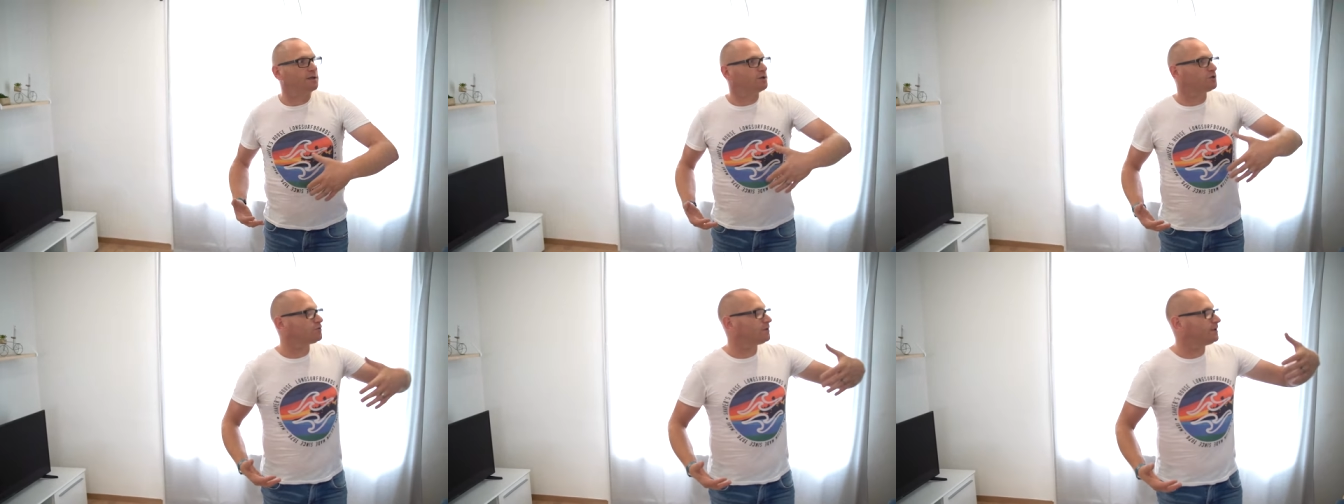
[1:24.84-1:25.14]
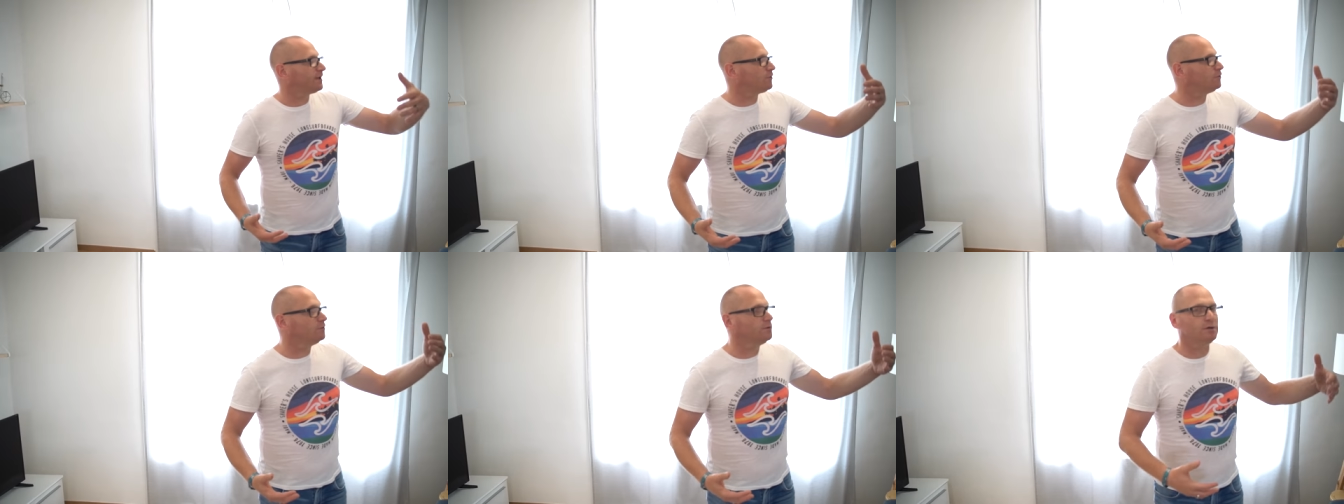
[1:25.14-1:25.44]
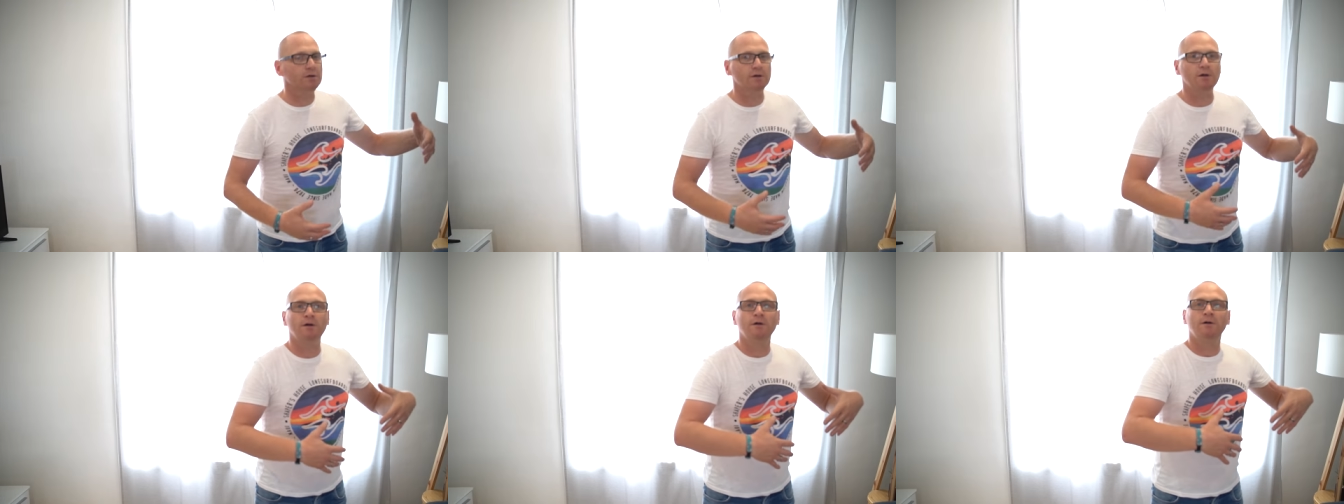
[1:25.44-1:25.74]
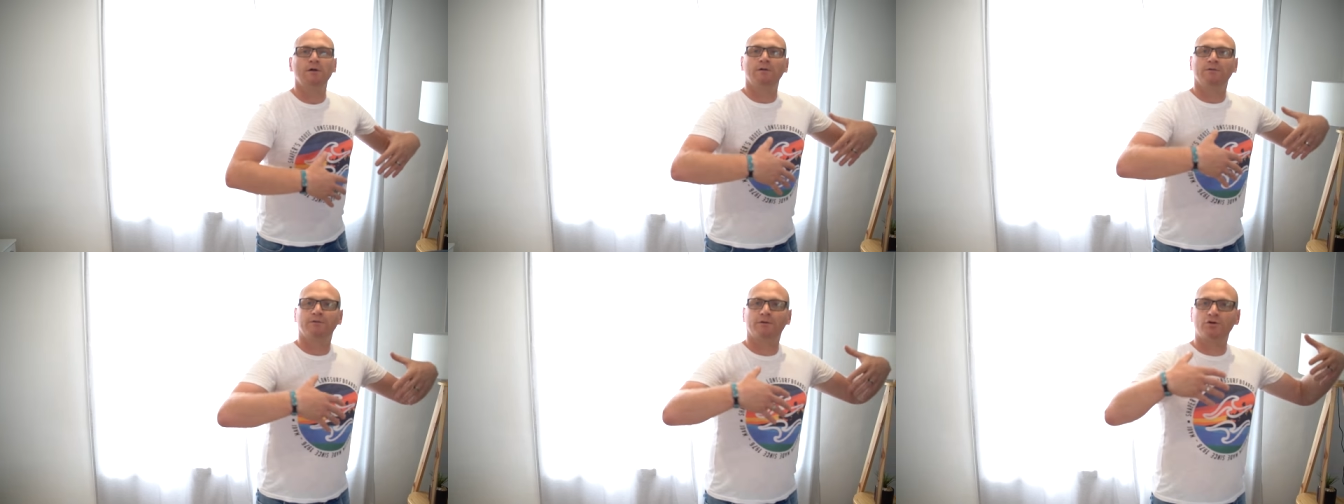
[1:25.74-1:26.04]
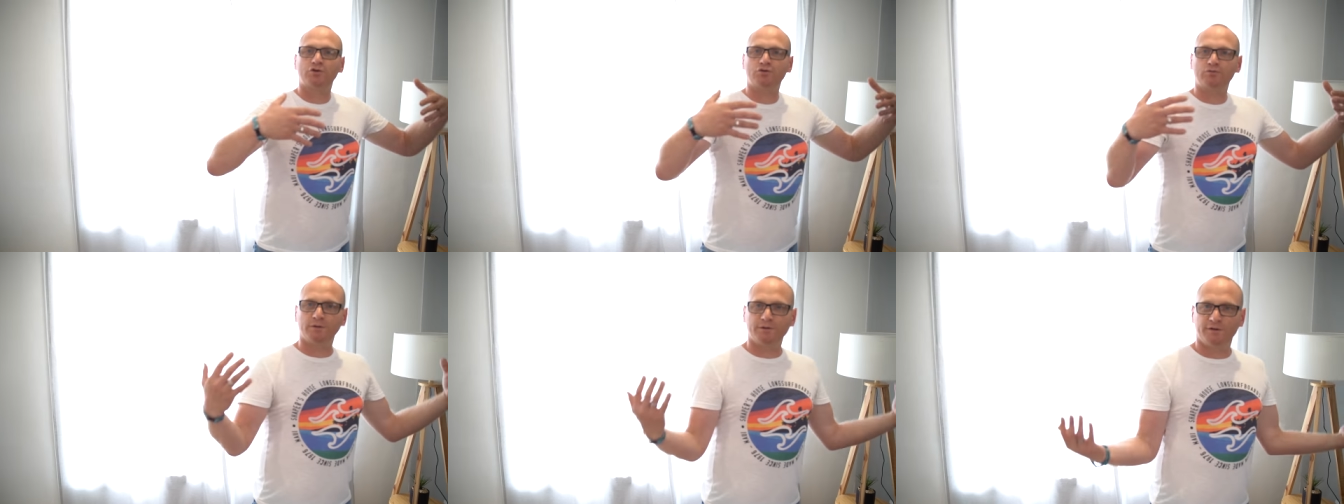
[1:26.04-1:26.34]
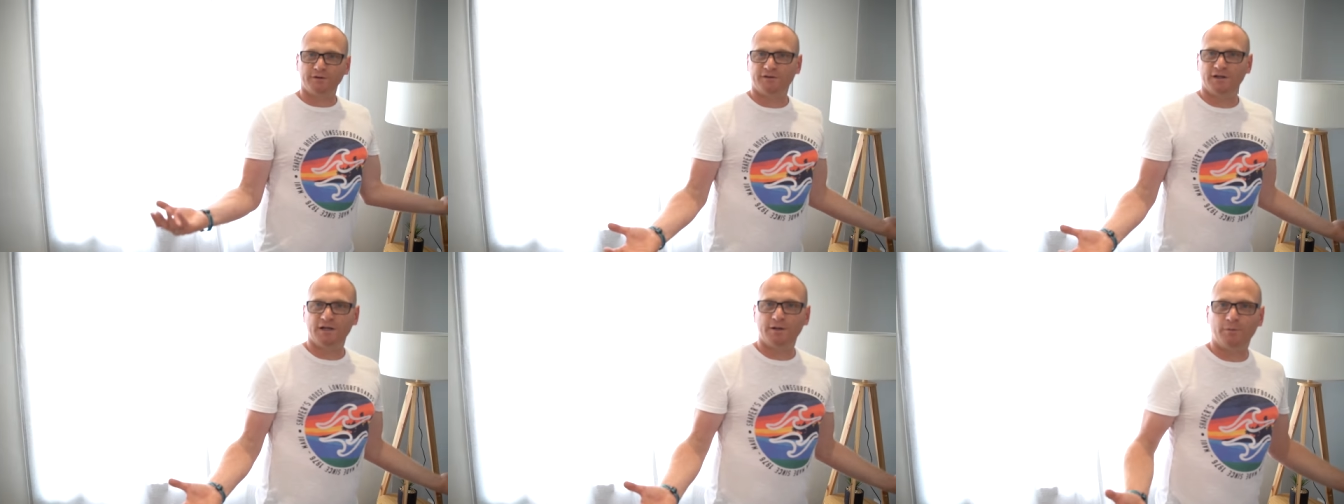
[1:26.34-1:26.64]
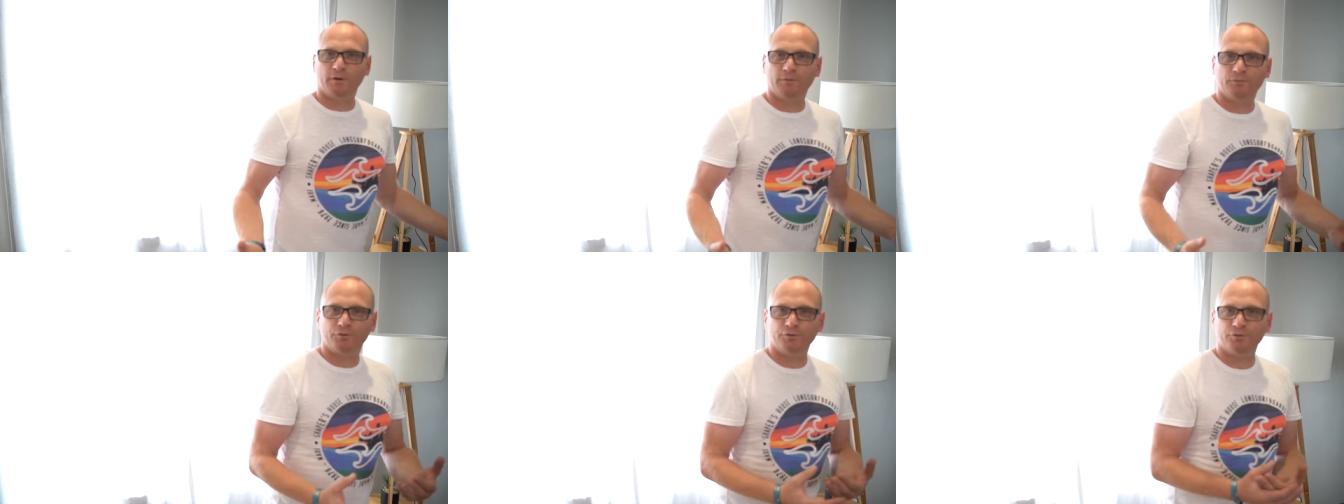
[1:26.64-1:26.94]
dans le choix des couleurs, dans le choix des
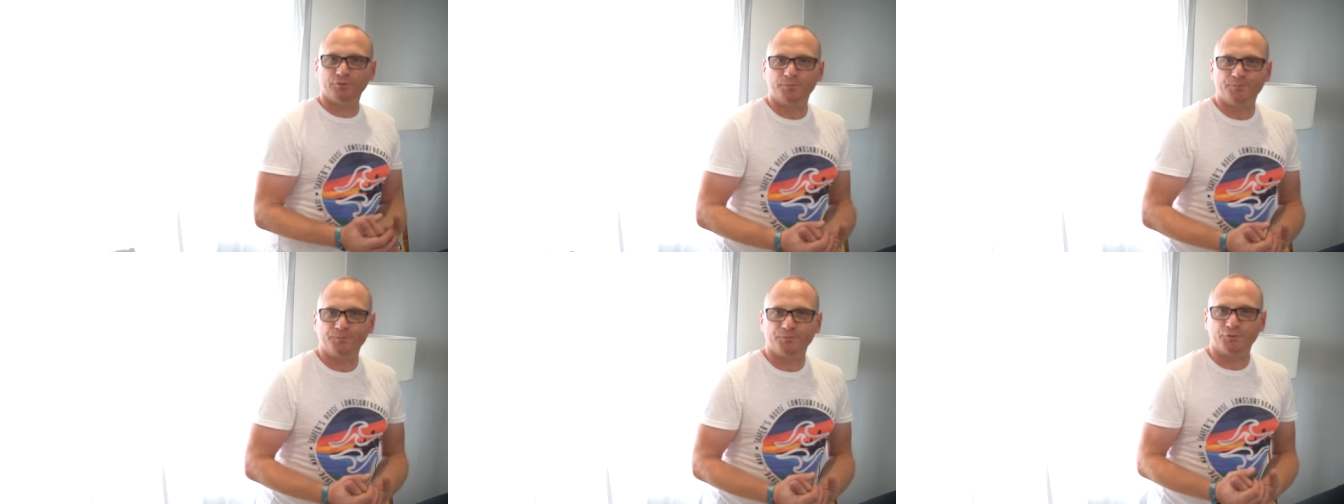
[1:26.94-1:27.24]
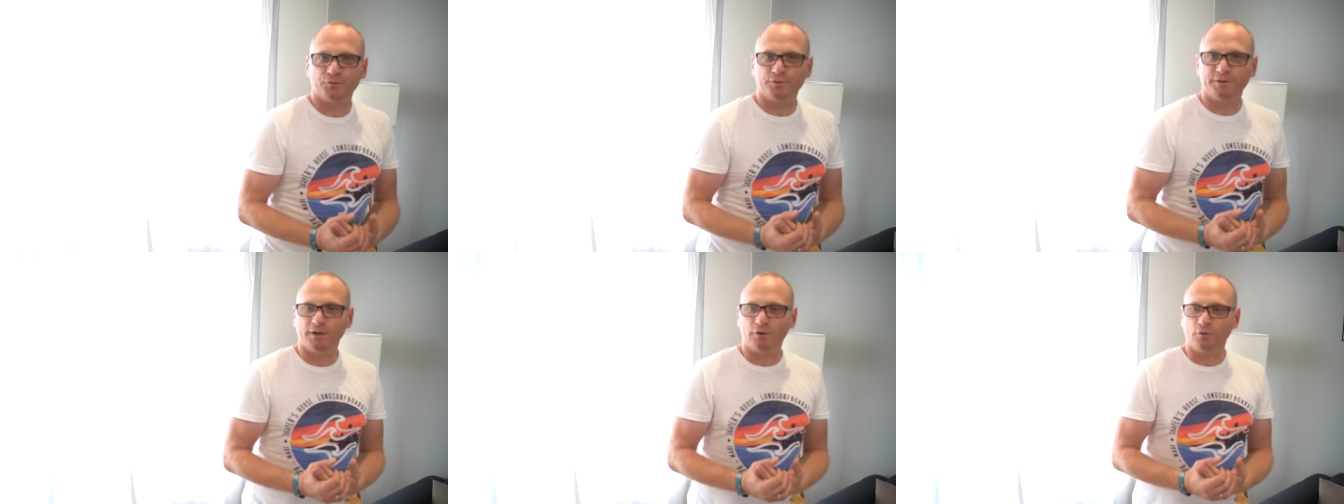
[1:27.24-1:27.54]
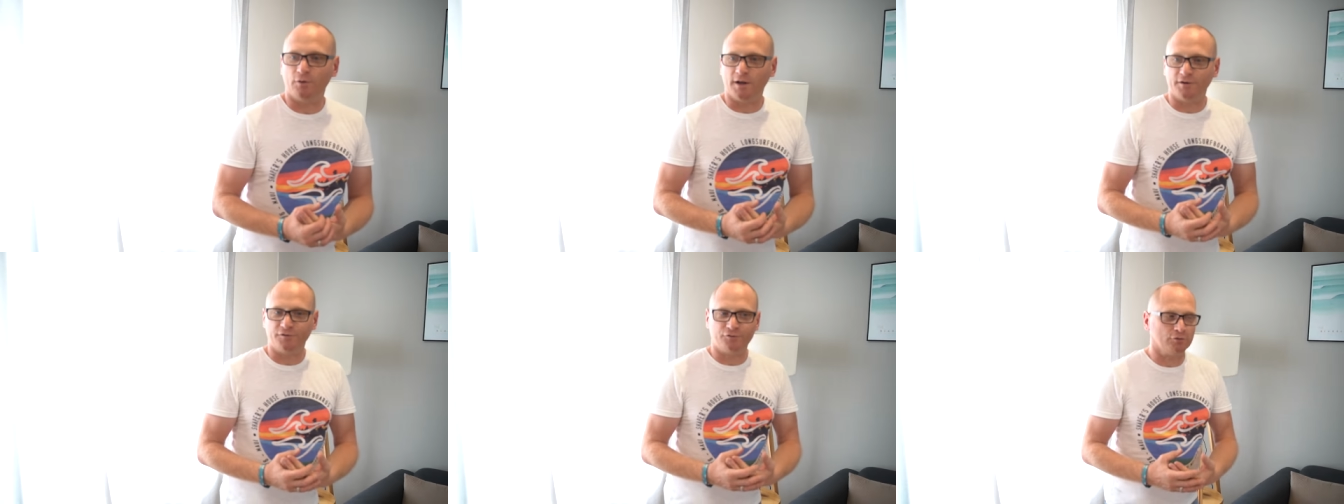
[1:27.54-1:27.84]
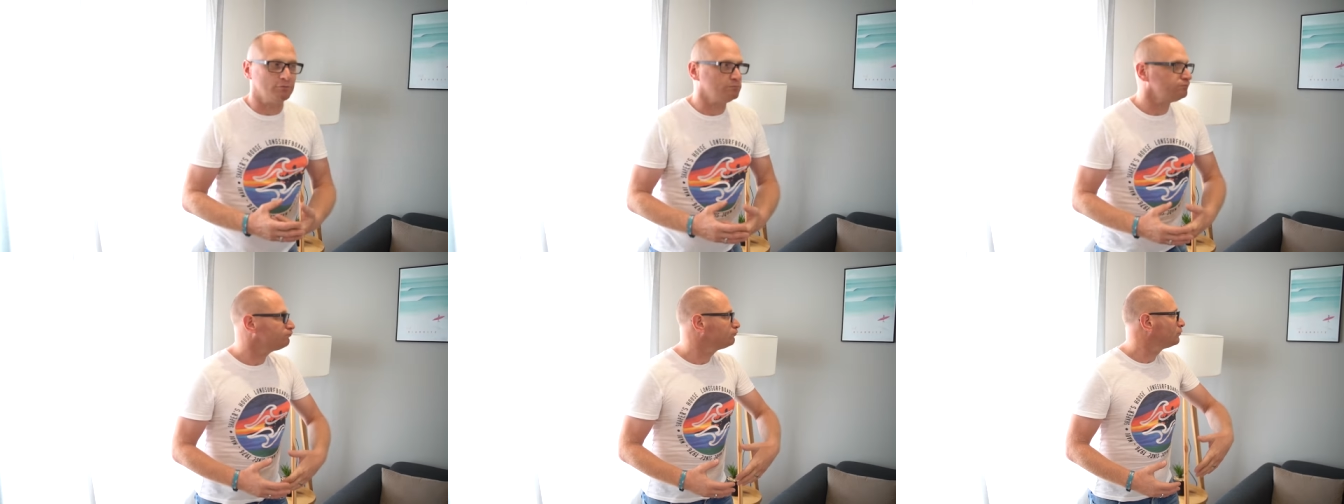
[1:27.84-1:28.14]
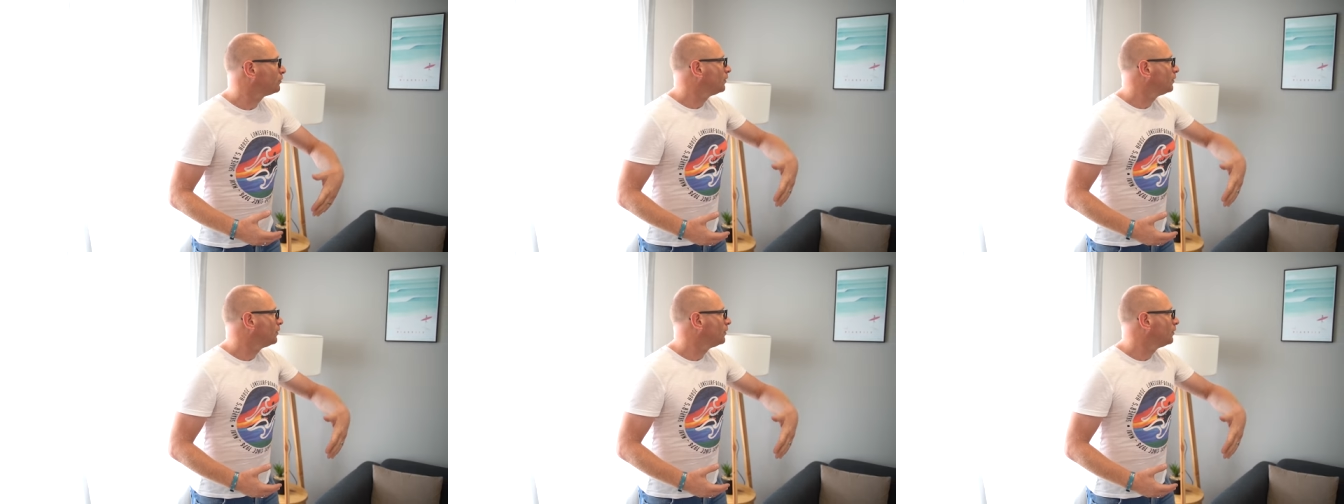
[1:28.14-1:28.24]
éléments de, décoration.